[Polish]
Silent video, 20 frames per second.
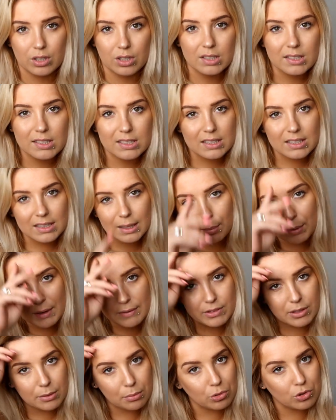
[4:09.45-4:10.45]
Jest
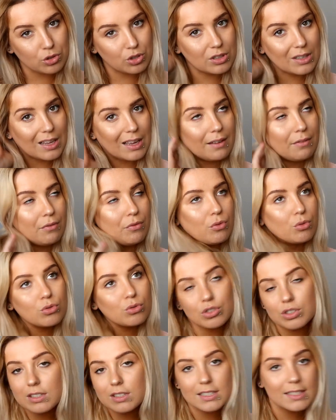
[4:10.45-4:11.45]
naprawdę, można w
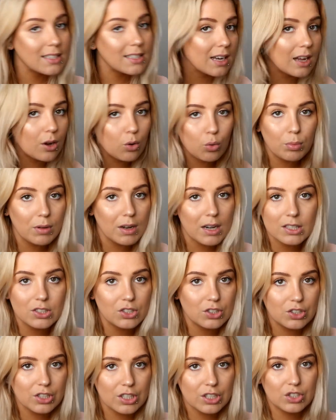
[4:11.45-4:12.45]
różnych stylach
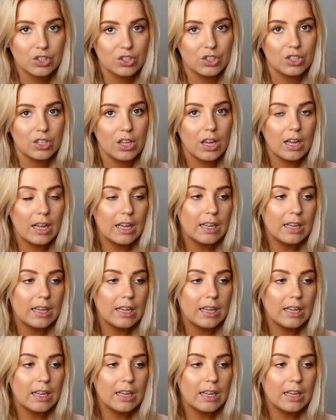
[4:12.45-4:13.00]
ubierać dzieci